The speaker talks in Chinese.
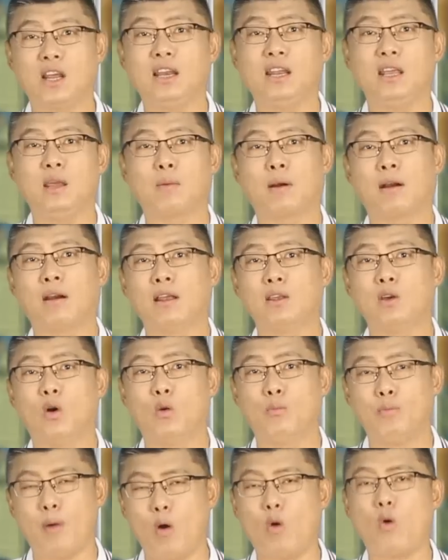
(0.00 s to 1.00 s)
这里边呢
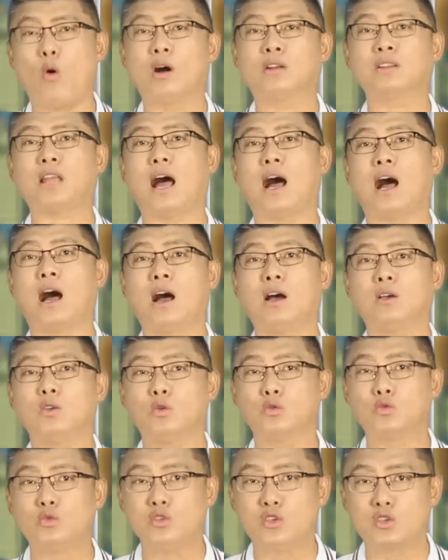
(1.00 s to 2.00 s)
有保皇党，
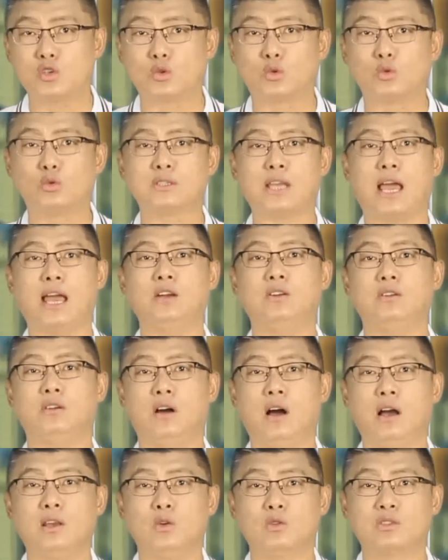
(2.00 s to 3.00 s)
有军事独裁
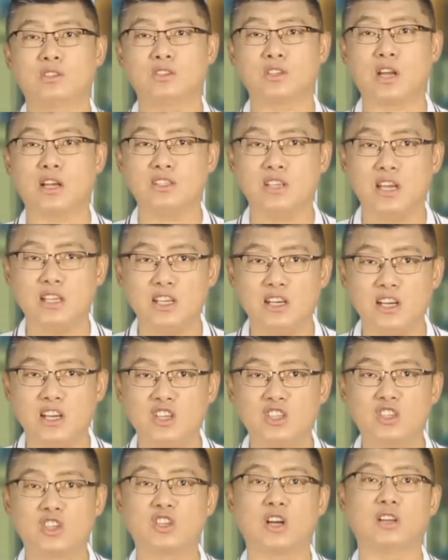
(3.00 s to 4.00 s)
者，有资产阶级
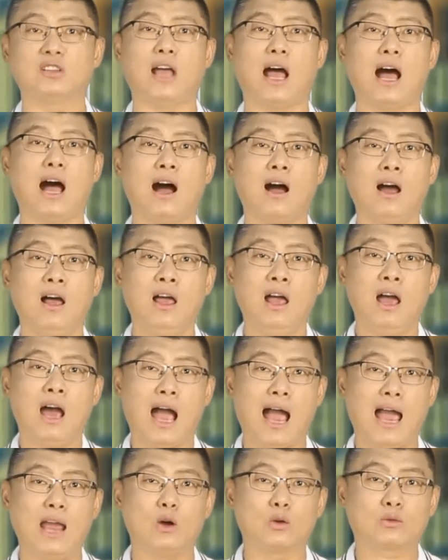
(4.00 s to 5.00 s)
临时政党，
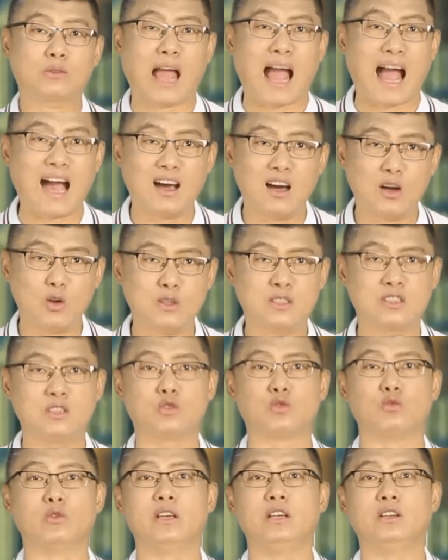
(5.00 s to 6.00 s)
还有大俄罗斯
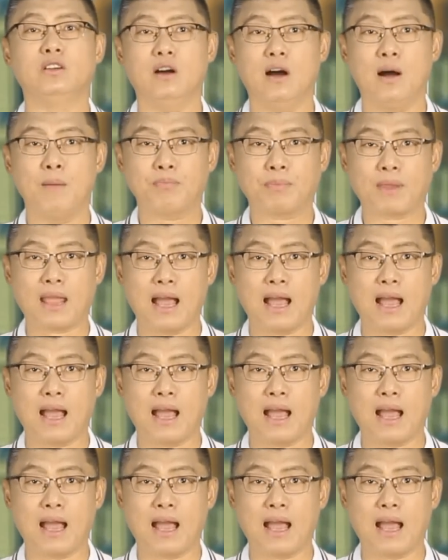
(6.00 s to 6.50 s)
主义者